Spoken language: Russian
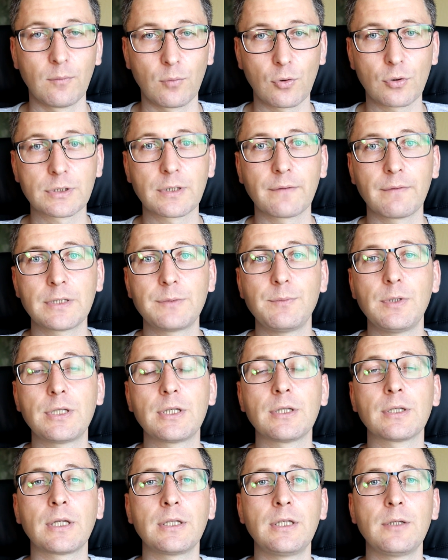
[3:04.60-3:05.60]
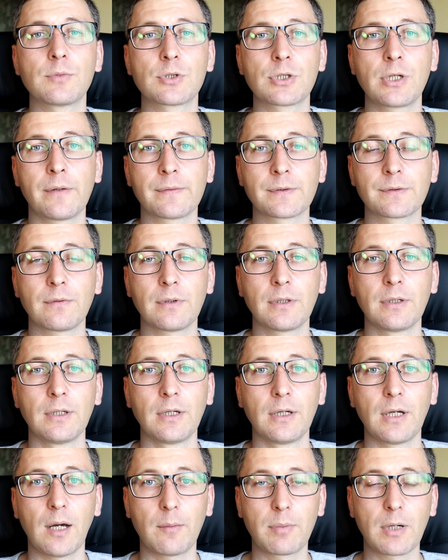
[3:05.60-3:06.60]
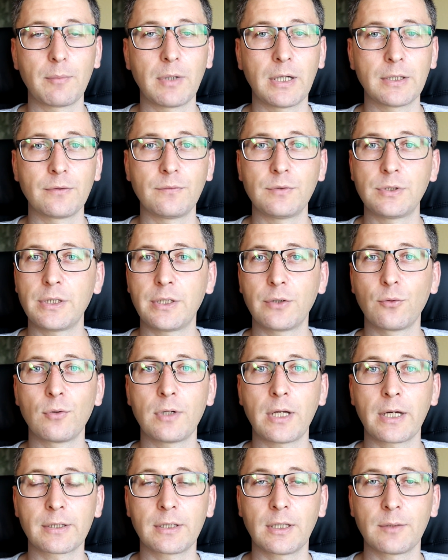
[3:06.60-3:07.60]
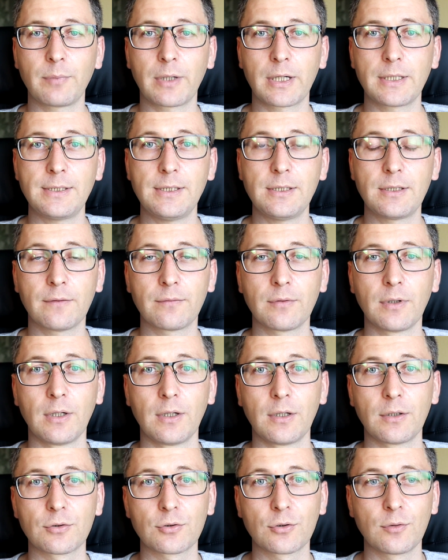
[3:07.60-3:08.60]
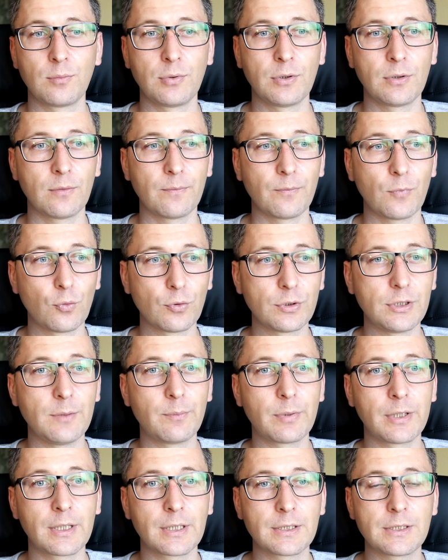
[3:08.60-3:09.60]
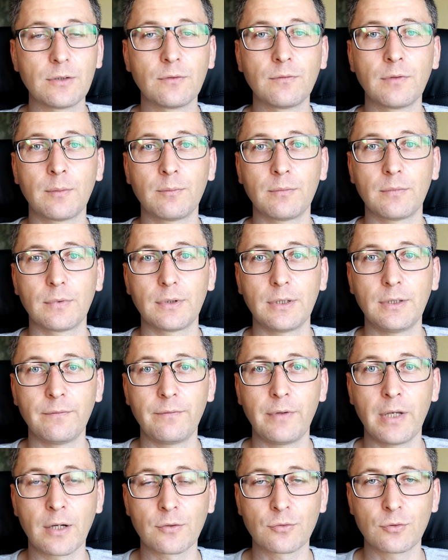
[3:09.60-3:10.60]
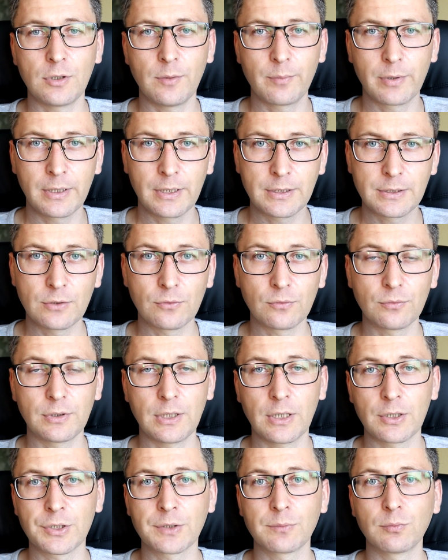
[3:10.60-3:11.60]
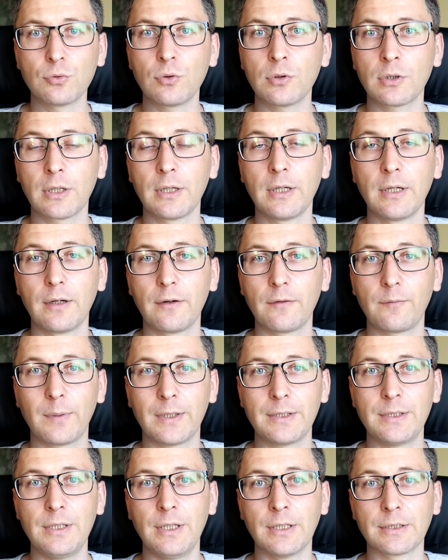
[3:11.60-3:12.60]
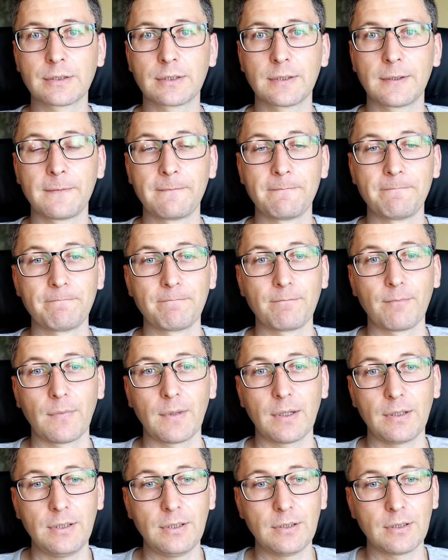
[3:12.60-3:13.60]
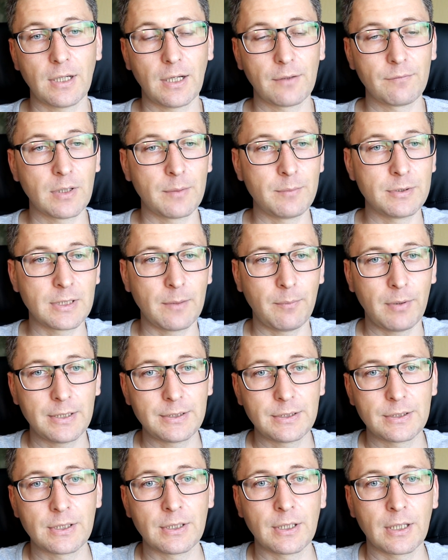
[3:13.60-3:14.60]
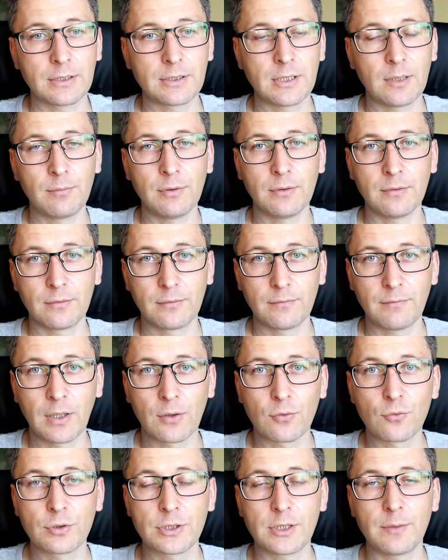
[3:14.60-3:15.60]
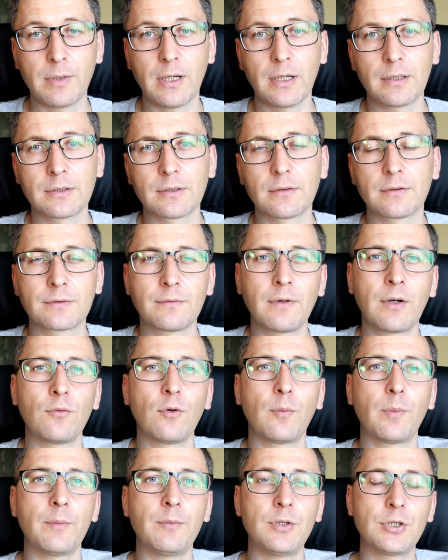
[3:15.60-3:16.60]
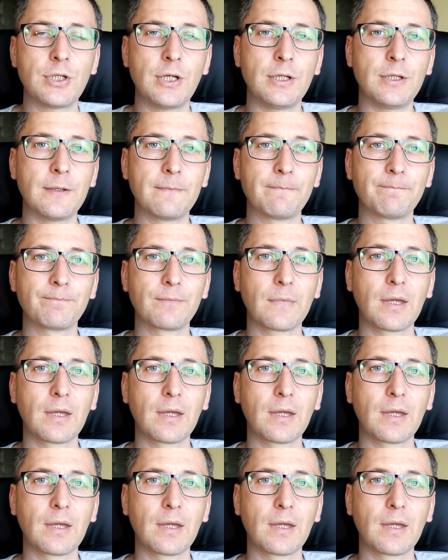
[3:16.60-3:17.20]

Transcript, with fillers: просто возьмите над ним шефство. Обрабатывайте регулярно от паразитов, чтобы он не приносил вам инфекцию, не приносил тех же блох в подъезд. И так вы обезопасите хотя бы вокруг себя своего помещения.